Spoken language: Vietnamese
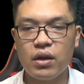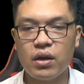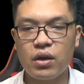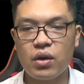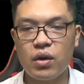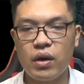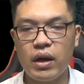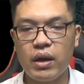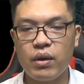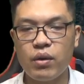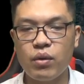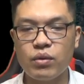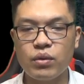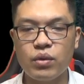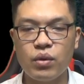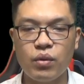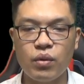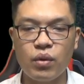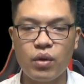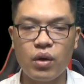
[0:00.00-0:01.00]
Có lẽ hung
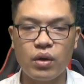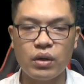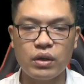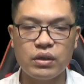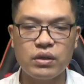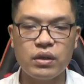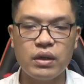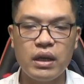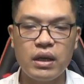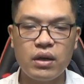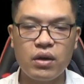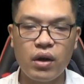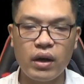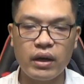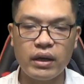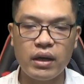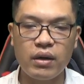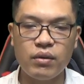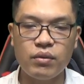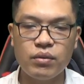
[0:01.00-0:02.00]
thủ còn chưa đi
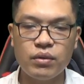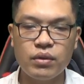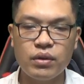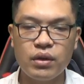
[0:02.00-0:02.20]
khỏi đâu.